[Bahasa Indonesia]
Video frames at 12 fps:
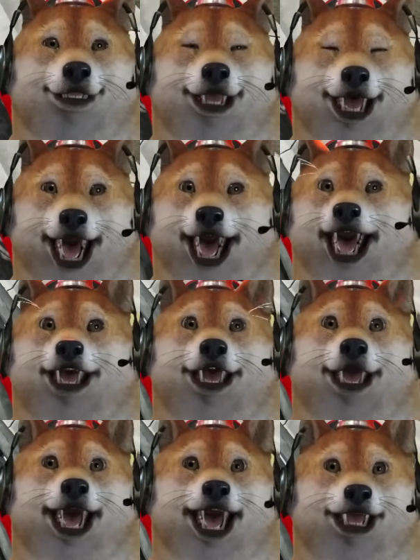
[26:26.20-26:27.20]

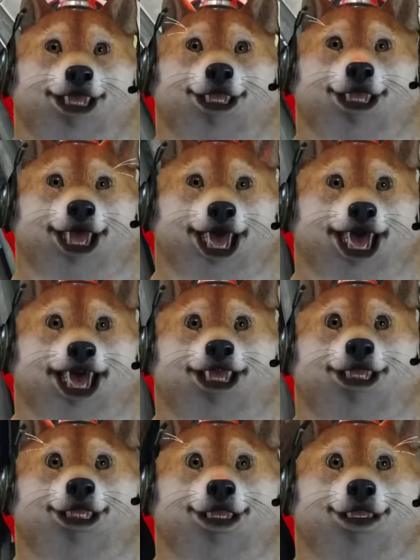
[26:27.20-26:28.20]
Ah habis itu kita cek
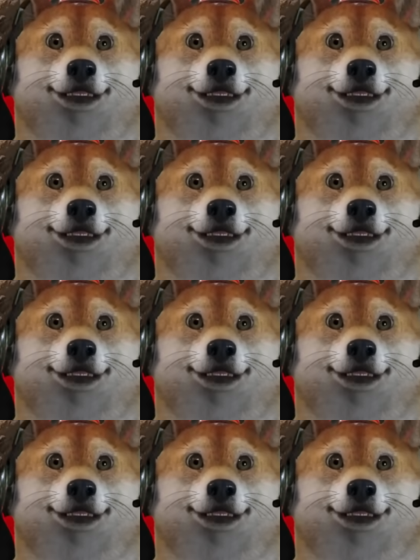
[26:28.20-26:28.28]
dulu